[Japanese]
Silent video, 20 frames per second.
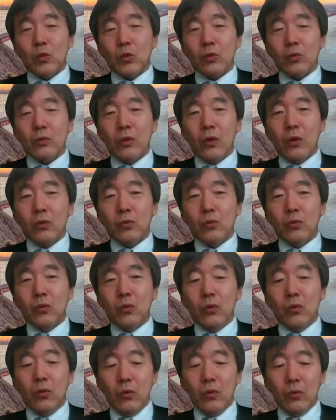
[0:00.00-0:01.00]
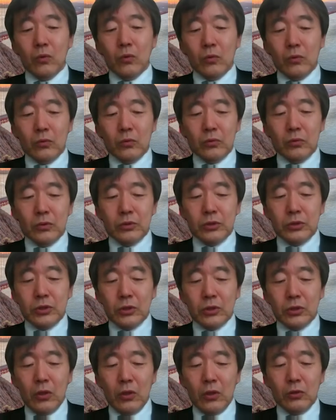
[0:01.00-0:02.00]
ん、
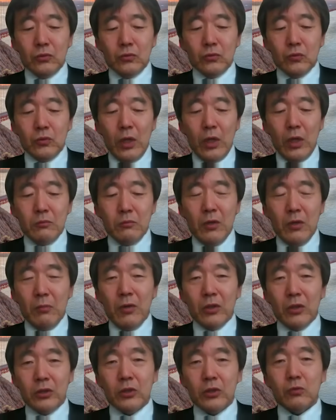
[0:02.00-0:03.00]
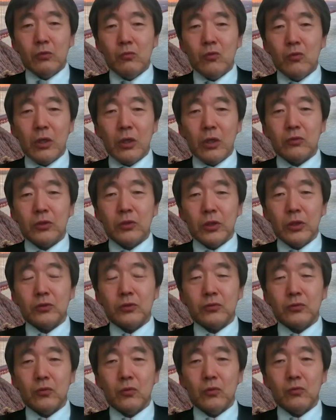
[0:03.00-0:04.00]
時間のないままにともかく
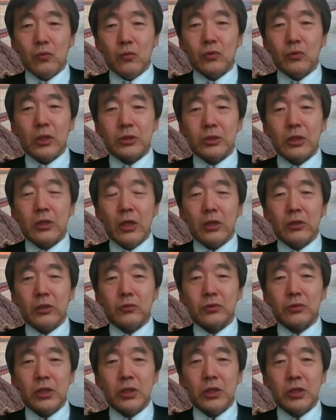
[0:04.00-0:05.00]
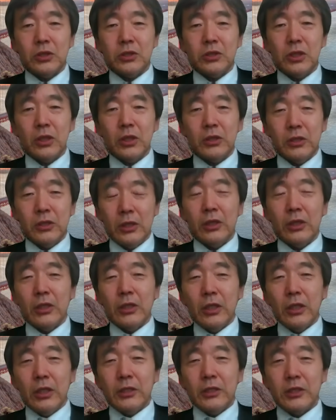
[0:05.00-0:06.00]
結論を出さないと政治的
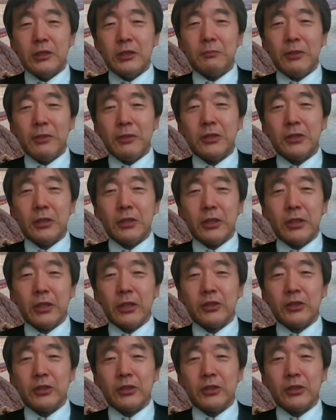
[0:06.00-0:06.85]
に石破政